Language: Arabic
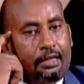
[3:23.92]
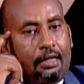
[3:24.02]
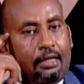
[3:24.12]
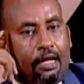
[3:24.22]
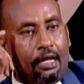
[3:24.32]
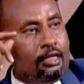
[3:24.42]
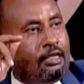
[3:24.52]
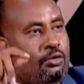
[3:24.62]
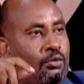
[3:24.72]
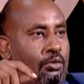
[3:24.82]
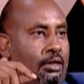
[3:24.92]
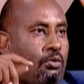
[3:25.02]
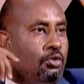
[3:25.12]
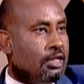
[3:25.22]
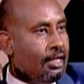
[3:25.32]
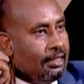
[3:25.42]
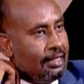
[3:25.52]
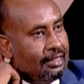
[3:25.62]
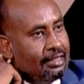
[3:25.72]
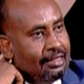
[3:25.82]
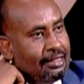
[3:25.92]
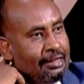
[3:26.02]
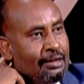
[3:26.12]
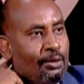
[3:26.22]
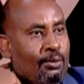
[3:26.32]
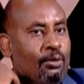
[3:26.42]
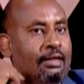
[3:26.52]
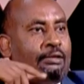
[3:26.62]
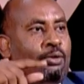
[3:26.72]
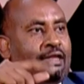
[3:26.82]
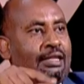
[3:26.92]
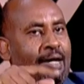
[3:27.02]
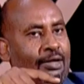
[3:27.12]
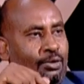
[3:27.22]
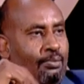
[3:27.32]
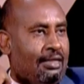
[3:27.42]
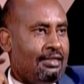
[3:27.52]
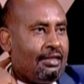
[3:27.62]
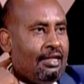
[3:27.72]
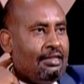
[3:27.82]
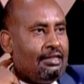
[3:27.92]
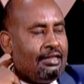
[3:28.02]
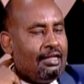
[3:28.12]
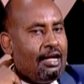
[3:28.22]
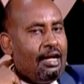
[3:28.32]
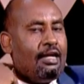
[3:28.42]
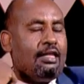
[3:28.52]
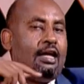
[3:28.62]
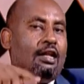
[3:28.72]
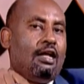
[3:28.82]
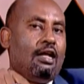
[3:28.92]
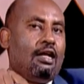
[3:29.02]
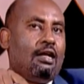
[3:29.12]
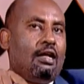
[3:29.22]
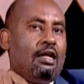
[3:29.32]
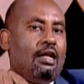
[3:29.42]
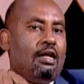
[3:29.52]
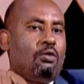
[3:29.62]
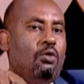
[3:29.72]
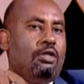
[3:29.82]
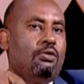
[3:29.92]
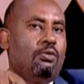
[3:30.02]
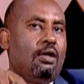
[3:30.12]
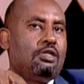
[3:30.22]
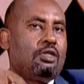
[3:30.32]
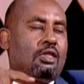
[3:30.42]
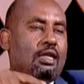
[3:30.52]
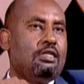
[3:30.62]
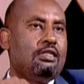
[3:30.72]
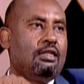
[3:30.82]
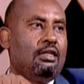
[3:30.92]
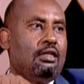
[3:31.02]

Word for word: الليدو والكوتشينة تحديدا وارتباطهم بالشطرنج أنا دار آه، أقول إنه الشطرنج